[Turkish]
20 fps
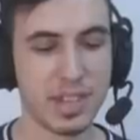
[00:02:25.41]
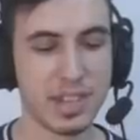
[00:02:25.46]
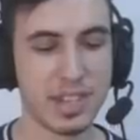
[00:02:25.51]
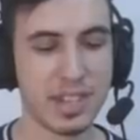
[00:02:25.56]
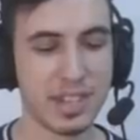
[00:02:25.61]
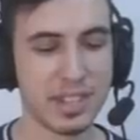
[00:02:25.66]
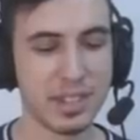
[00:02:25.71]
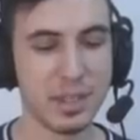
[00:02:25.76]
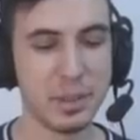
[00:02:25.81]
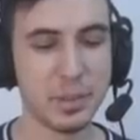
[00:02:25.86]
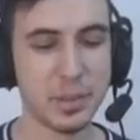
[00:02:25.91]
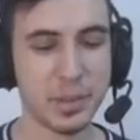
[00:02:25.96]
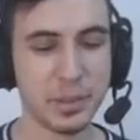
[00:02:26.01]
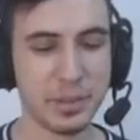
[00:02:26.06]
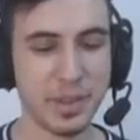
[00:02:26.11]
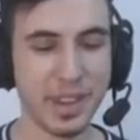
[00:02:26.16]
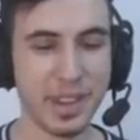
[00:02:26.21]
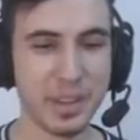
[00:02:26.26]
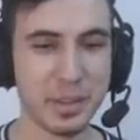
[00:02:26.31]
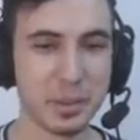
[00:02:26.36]
Ankara'dan
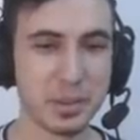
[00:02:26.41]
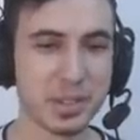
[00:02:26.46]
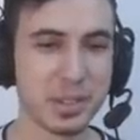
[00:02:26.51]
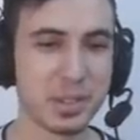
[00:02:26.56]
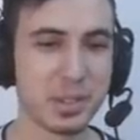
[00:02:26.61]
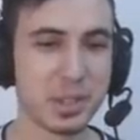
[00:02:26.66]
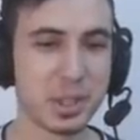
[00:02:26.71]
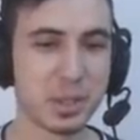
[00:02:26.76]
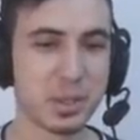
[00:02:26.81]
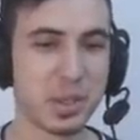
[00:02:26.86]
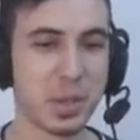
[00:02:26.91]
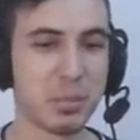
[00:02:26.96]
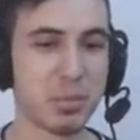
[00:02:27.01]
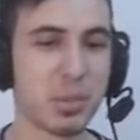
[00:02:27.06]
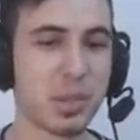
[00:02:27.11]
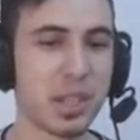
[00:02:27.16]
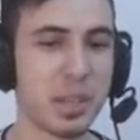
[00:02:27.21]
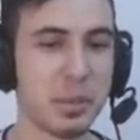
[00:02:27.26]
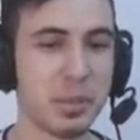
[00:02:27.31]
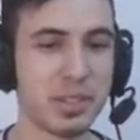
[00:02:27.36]
İbo'nun bağlanmasını istiyoruz şu an
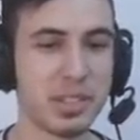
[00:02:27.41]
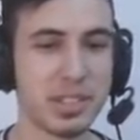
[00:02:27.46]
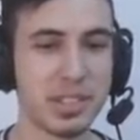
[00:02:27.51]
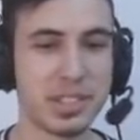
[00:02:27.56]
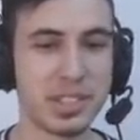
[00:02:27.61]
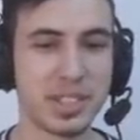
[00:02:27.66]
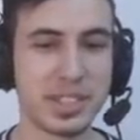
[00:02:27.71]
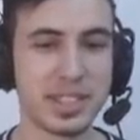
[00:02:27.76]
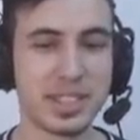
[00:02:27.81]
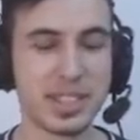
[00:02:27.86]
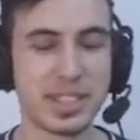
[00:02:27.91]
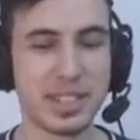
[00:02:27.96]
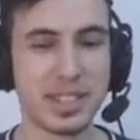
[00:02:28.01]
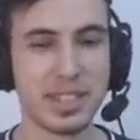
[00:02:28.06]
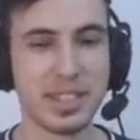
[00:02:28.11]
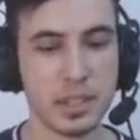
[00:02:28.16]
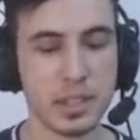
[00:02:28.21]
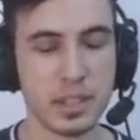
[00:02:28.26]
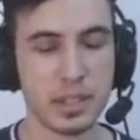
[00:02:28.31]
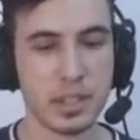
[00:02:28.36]
mor yemesi için.
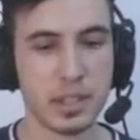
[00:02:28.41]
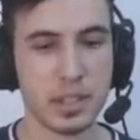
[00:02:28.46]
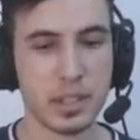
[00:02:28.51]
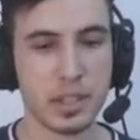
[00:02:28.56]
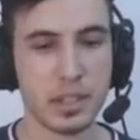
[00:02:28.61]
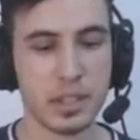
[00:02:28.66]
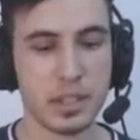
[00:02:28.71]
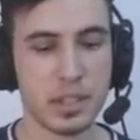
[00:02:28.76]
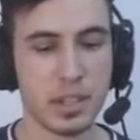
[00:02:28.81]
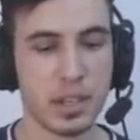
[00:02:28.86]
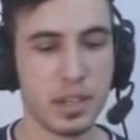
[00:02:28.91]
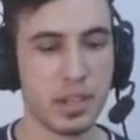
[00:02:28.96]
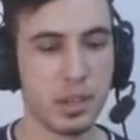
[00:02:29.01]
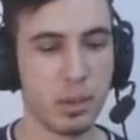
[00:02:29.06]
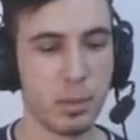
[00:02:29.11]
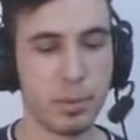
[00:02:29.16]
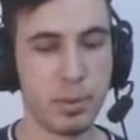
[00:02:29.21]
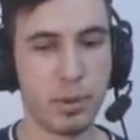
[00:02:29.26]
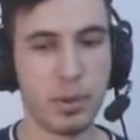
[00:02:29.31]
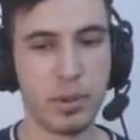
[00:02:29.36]
Arayayım mı? Ara
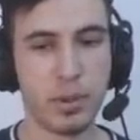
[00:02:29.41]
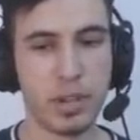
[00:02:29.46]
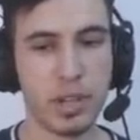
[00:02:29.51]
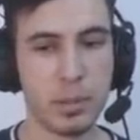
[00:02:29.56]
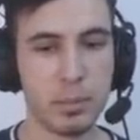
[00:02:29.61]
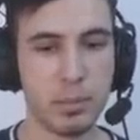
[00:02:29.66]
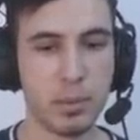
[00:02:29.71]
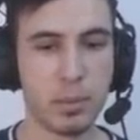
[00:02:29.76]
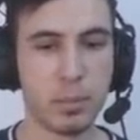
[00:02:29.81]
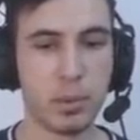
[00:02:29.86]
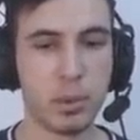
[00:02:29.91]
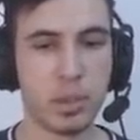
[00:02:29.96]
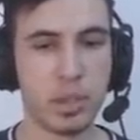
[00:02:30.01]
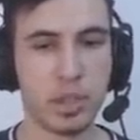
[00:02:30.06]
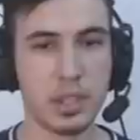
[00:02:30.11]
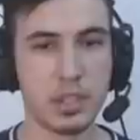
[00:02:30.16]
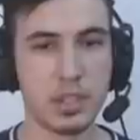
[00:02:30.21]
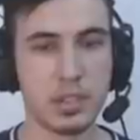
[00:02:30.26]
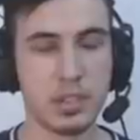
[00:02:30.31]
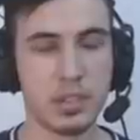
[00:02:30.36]
hoparlörü almıyor mor
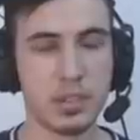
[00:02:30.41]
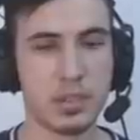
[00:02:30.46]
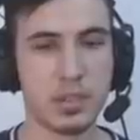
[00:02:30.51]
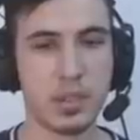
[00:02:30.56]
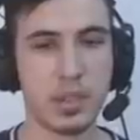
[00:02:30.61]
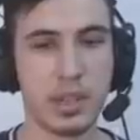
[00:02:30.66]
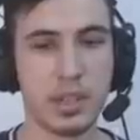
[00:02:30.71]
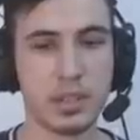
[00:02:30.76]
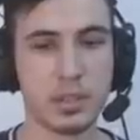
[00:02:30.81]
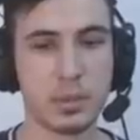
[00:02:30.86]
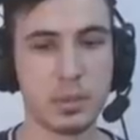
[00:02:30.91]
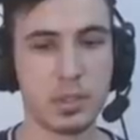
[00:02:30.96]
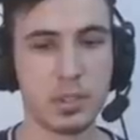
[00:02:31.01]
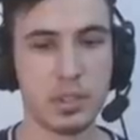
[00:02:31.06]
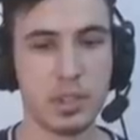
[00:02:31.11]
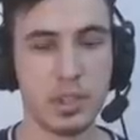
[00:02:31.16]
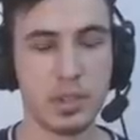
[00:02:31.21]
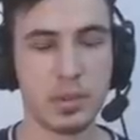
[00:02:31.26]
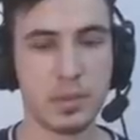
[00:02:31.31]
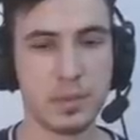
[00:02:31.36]
yesin.
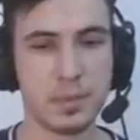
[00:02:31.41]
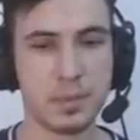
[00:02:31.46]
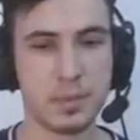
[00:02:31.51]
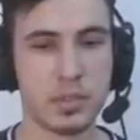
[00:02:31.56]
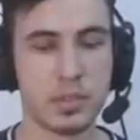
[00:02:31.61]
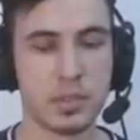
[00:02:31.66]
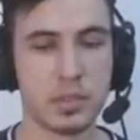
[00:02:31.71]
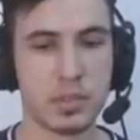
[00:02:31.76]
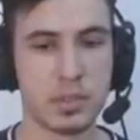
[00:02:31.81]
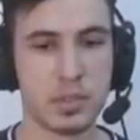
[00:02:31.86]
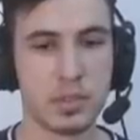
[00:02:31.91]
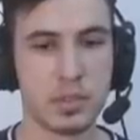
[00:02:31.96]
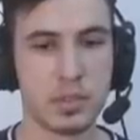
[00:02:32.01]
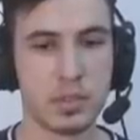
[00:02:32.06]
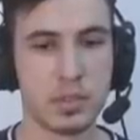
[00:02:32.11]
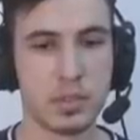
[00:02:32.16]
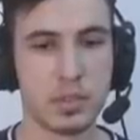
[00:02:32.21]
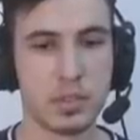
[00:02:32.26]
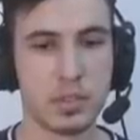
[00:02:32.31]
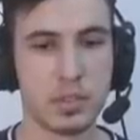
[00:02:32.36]
Lazımsın da.
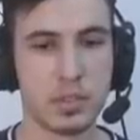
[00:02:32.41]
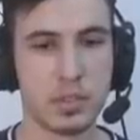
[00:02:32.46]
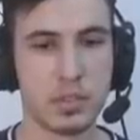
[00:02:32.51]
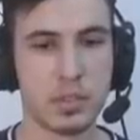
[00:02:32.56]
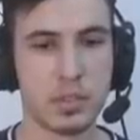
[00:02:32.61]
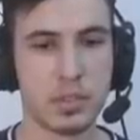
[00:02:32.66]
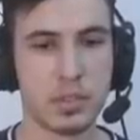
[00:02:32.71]
Alo.